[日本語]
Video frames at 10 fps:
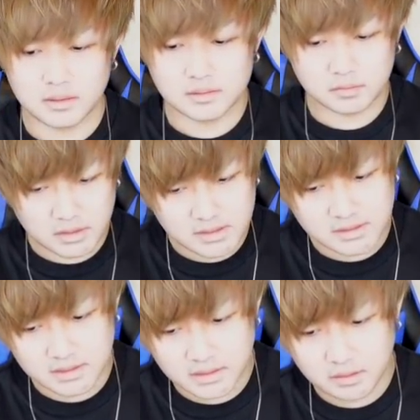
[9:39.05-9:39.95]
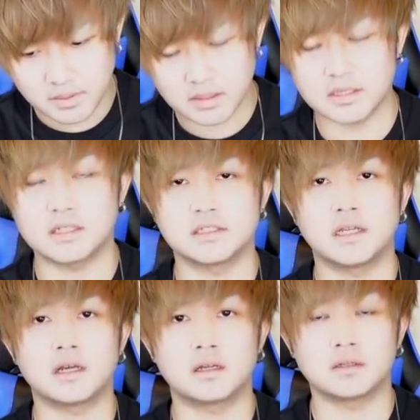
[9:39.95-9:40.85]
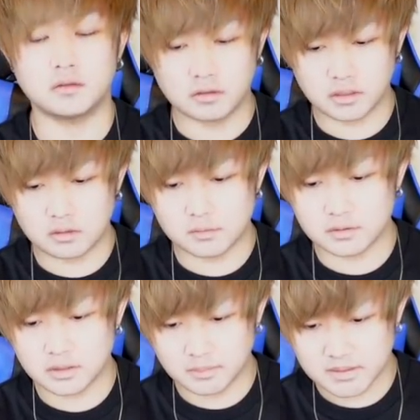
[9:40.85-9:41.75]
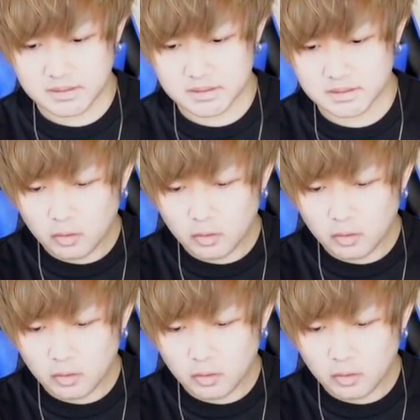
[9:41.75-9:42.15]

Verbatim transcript: 即一冊あったら便利なんじゃないかなというふうに思ってます。